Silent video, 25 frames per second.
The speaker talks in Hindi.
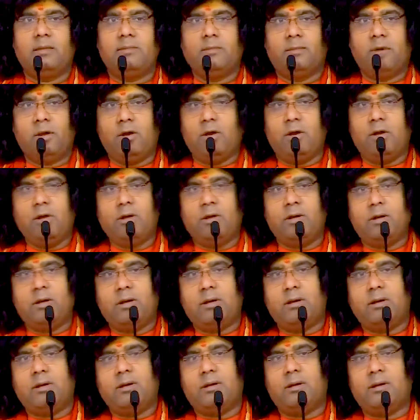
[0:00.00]
मौन
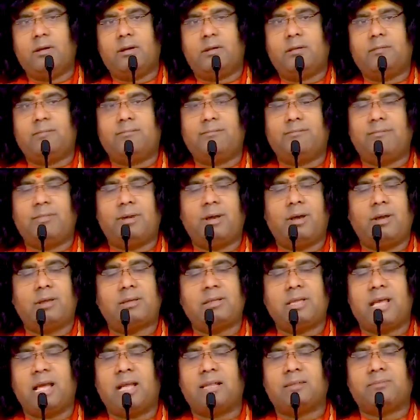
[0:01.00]

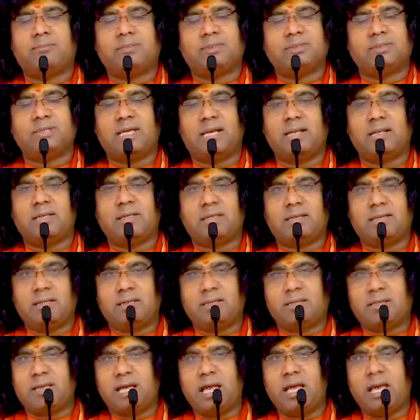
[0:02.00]
बहुत आत्म शांति
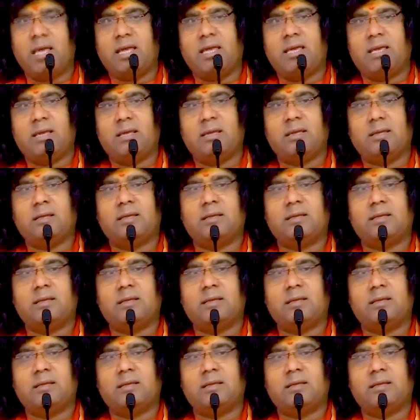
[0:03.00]
देता है